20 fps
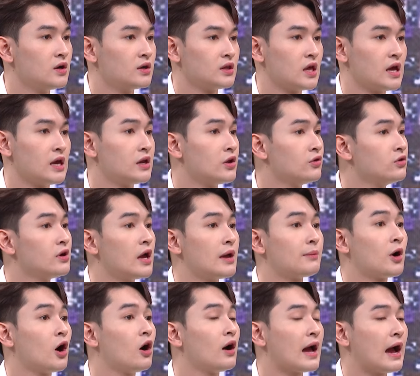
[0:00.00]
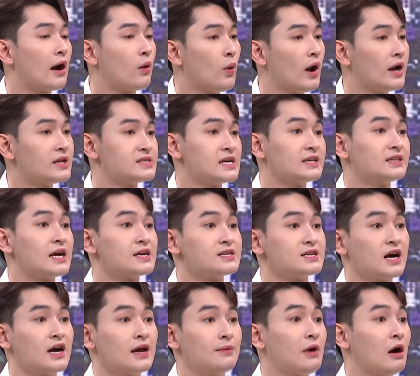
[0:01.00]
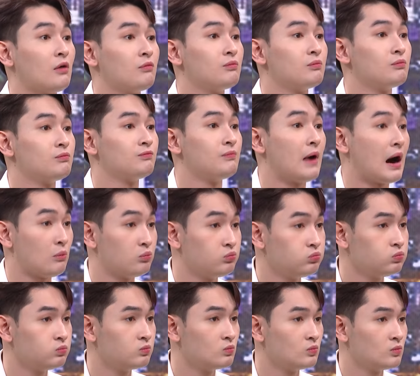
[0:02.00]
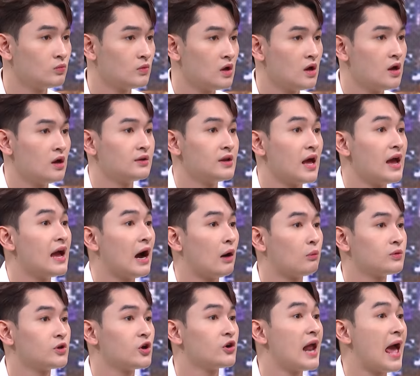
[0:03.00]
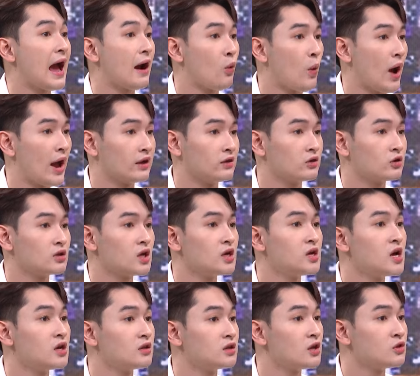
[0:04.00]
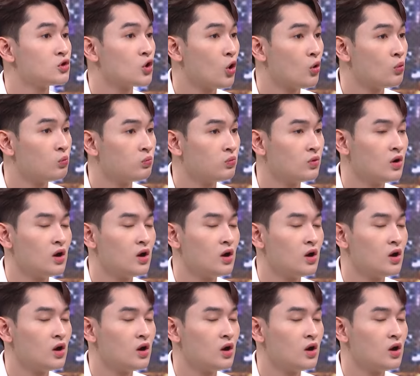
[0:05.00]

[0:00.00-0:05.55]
thì nếu như em khó khăn quá anh sẽ tài trợ em học bổng ừ. để học cho đàng hoàng cho tới nơi tới chốn